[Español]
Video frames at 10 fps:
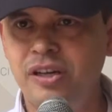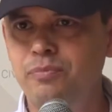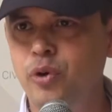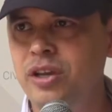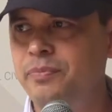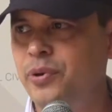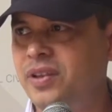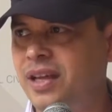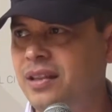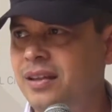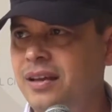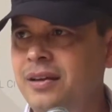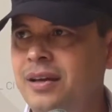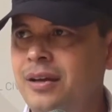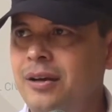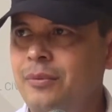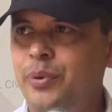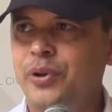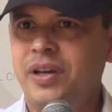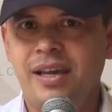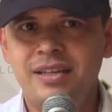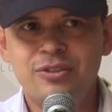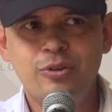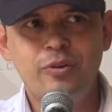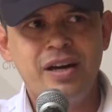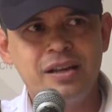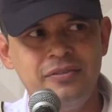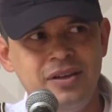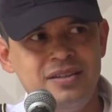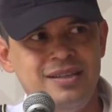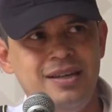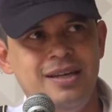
es muy importante porque esto va a rever,